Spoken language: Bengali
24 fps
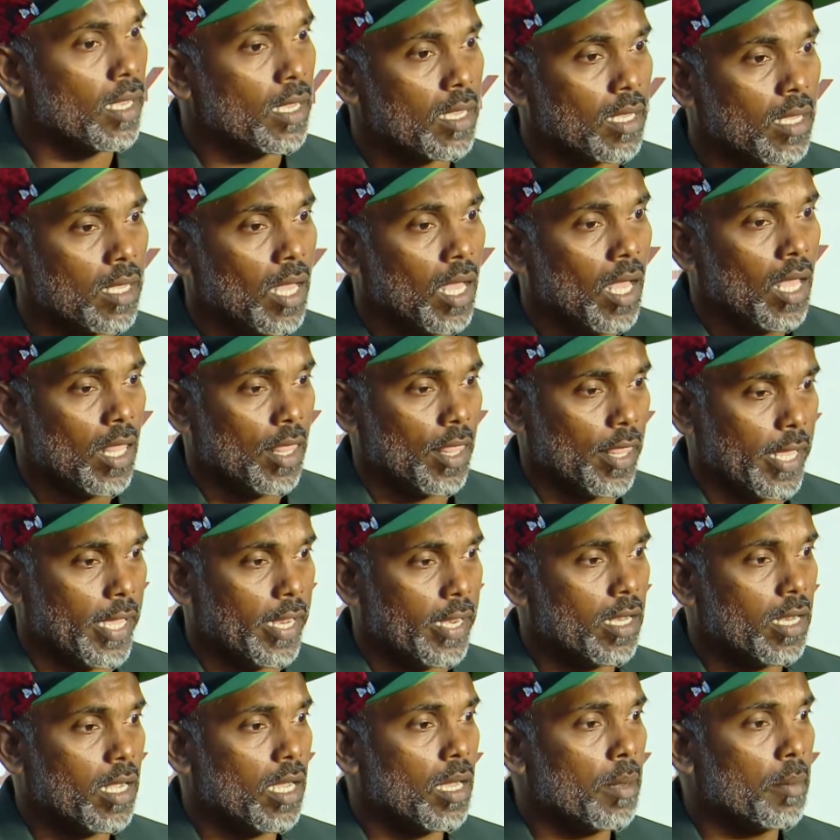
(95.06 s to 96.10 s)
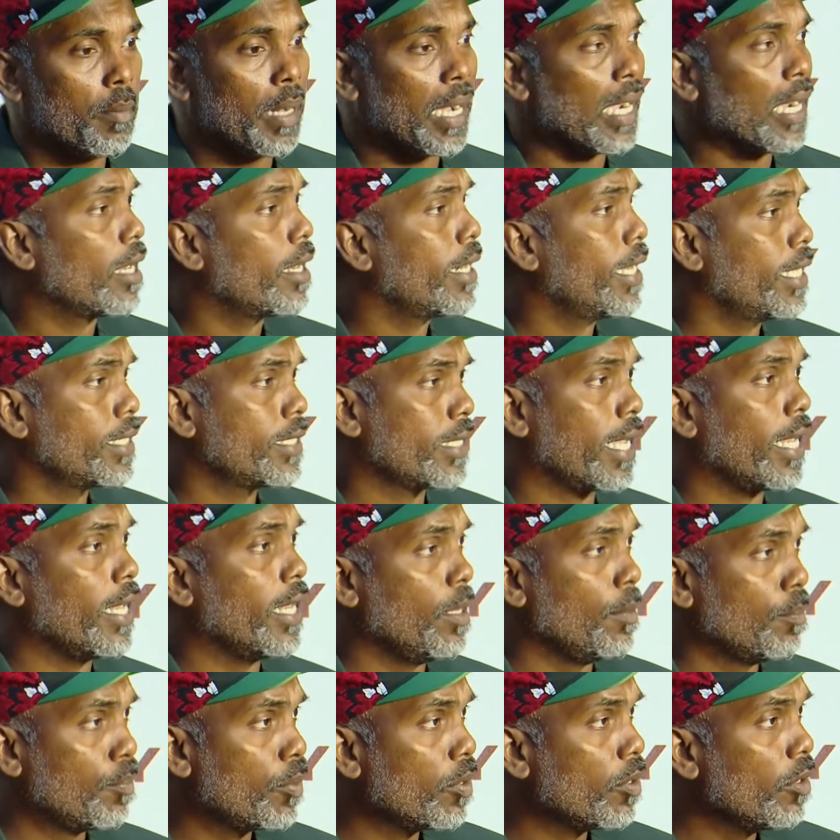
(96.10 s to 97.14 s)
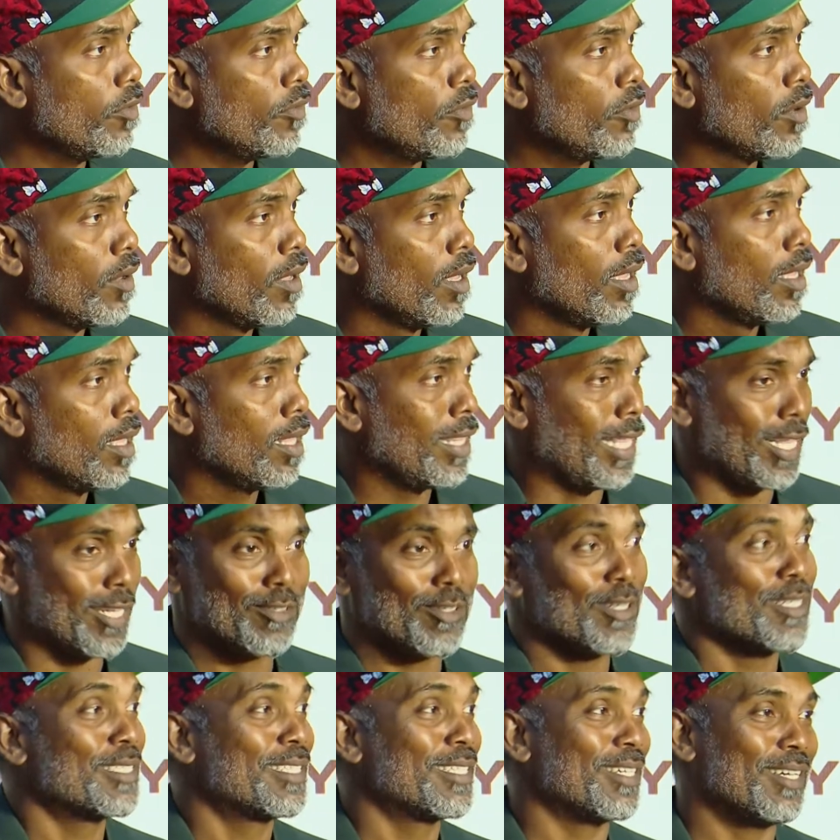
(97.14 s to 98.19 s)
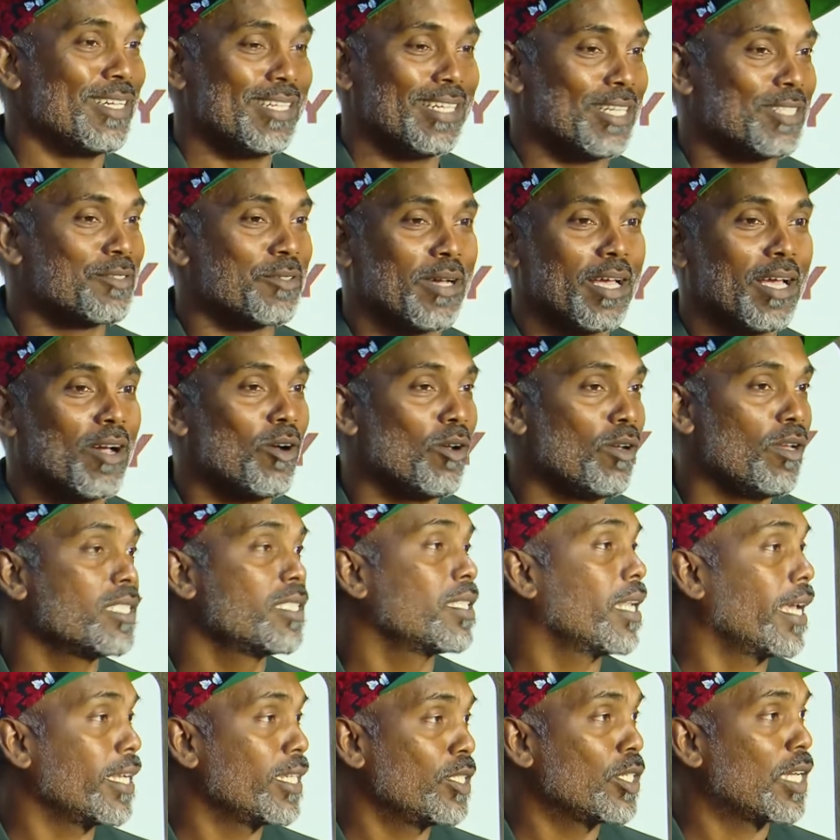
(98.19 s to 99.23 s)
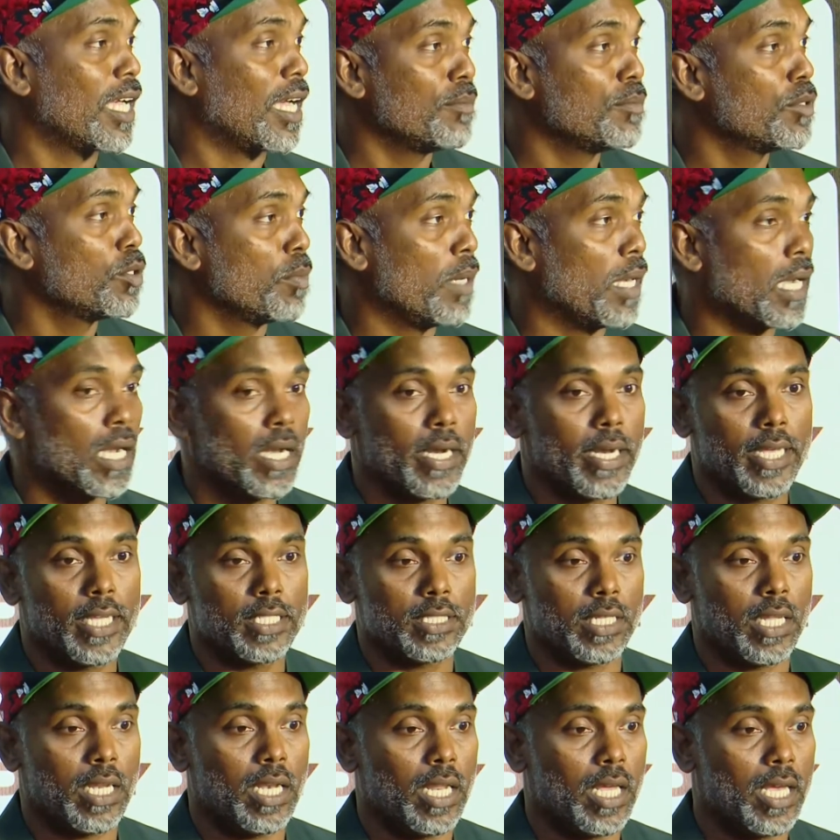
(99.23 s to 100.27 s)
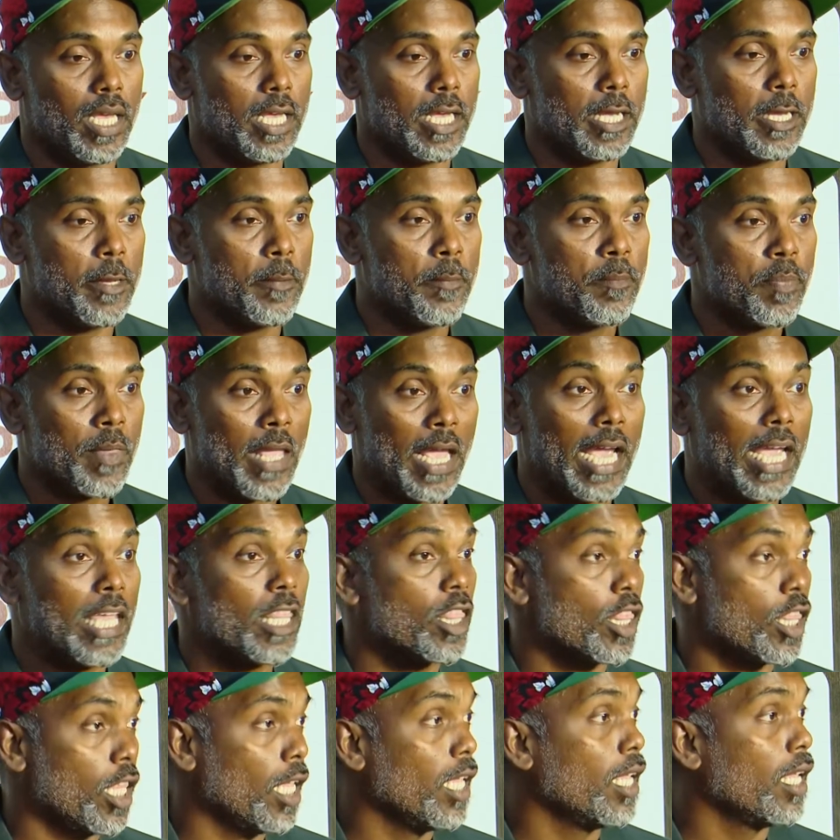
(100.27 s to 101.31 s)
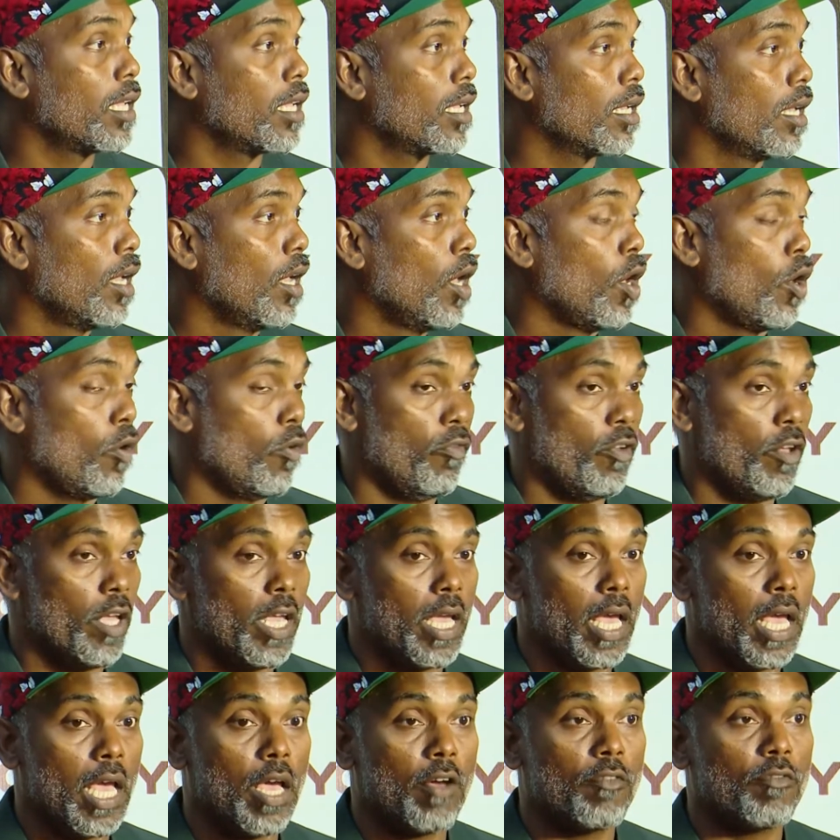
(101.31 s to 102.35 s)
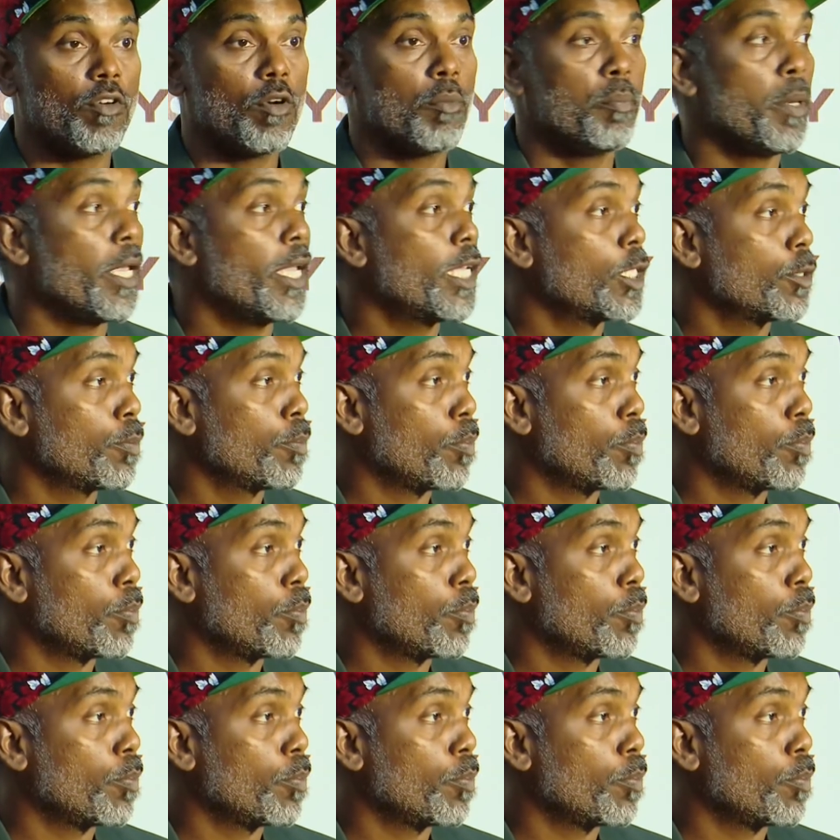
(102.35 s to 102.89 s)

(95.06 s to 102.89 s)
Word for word: ভালো তবে দরকার নিখুঁত পরিকল্পনা আর সেটি শুরু হয়েছে আমি বিশ্বাস করি এদেশের হকি এগিয়ে যাবে দুরন্ত গতিতে